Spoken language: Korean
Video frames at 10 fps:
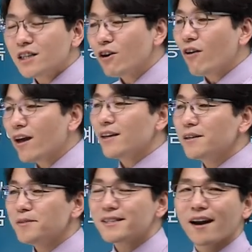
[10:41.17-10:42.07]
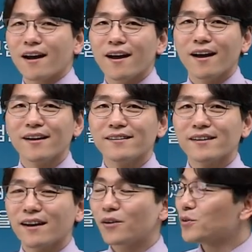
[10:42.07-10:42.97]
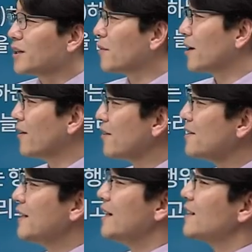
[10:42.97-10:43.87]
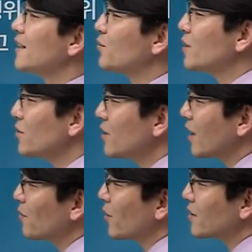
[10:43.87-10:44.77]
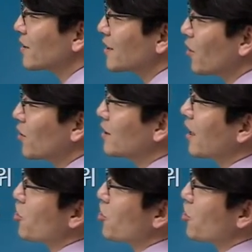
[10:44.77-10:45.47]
신뢰 이름이잖아 이렇게 하고 있나 봐요. 자 우체국이라는 명칭을 사용하는